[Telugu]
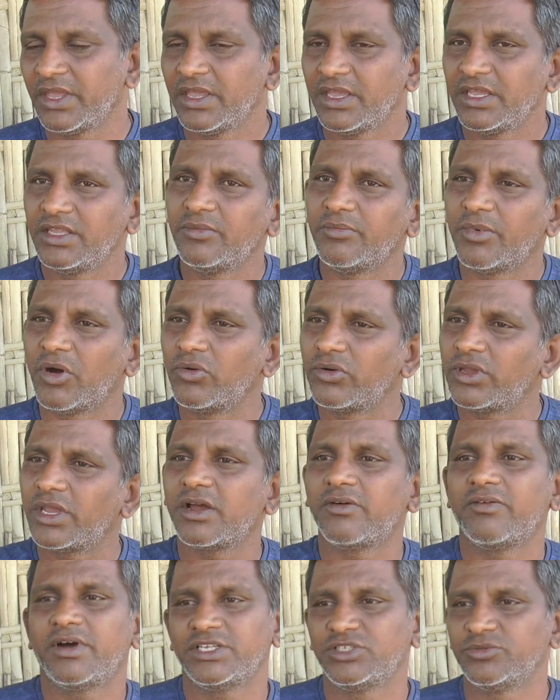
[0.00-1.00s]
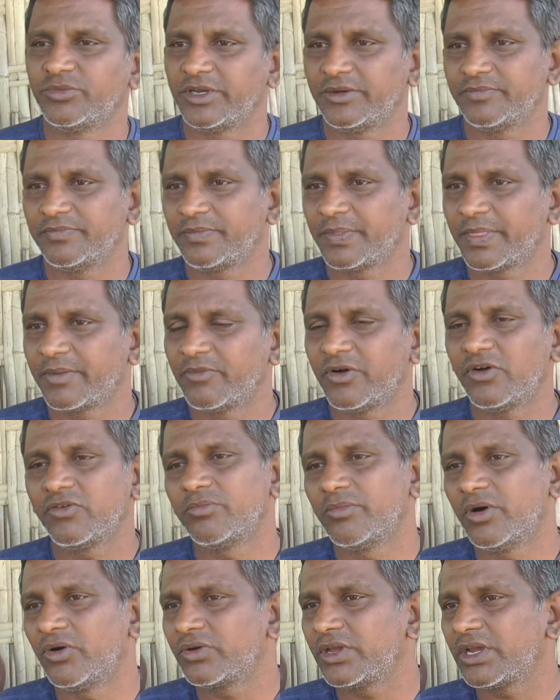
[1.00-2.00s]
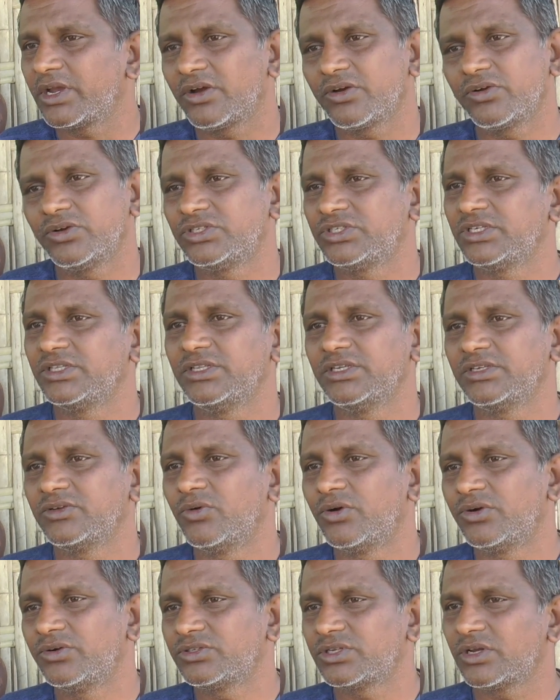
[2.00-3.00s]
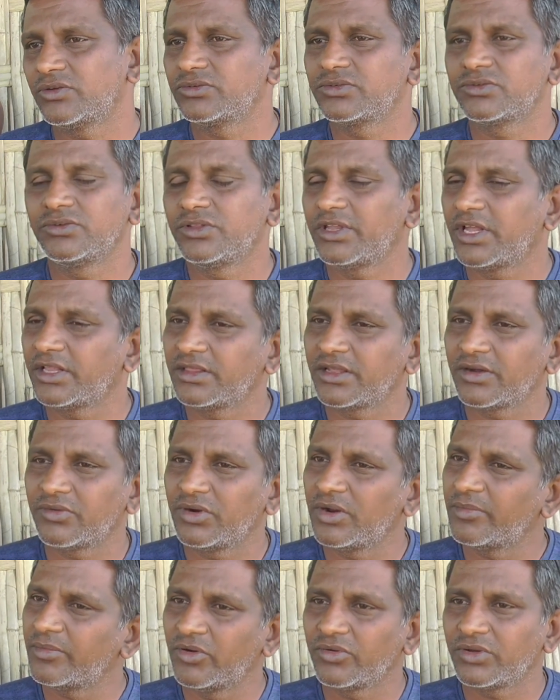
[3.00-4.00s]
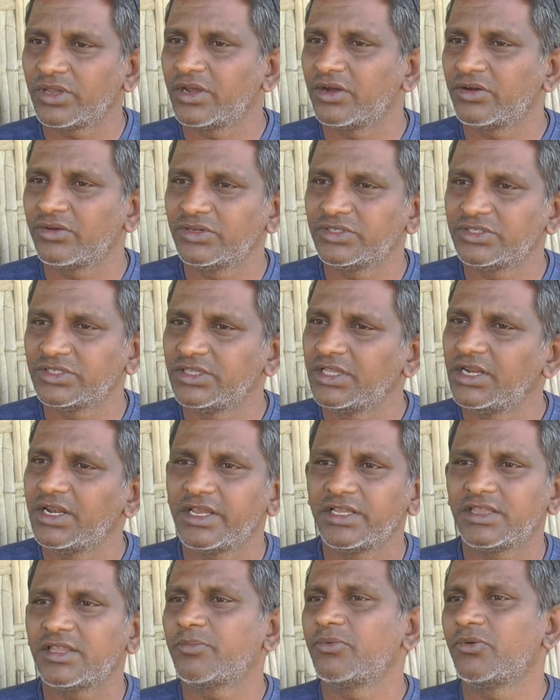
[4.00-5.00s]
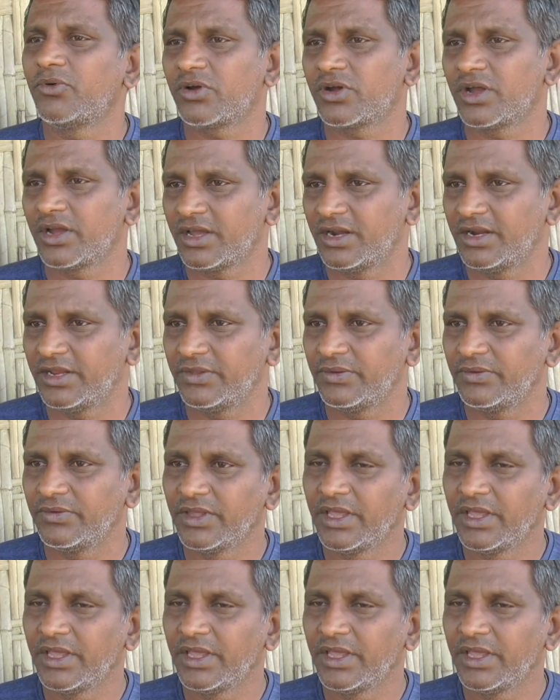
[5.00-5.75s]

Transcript: ఇది మౌఖిక వాజ్మయం మౌ మౌఖికంగా వచ్చింది గోండు సంస్కృతి అంతా కూడా మౌఖికంగా వచ్చింది లిఖితపూర్వకంగా లేదు